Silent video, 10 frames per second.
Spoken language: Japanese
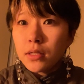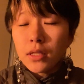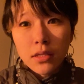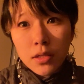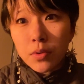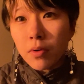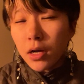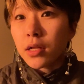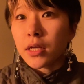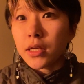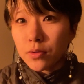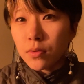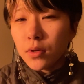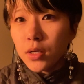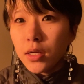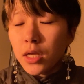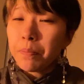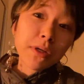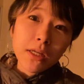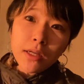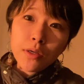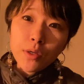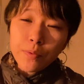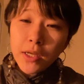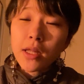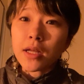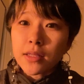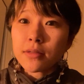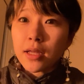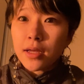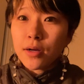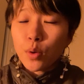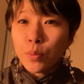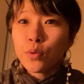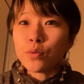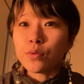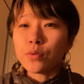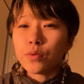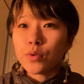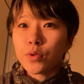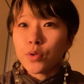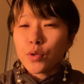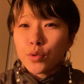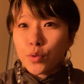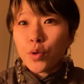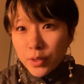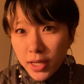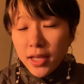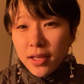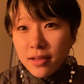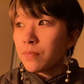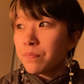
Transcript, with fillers: 何なのかわからないけど、やっぱりけだなって思うのよね。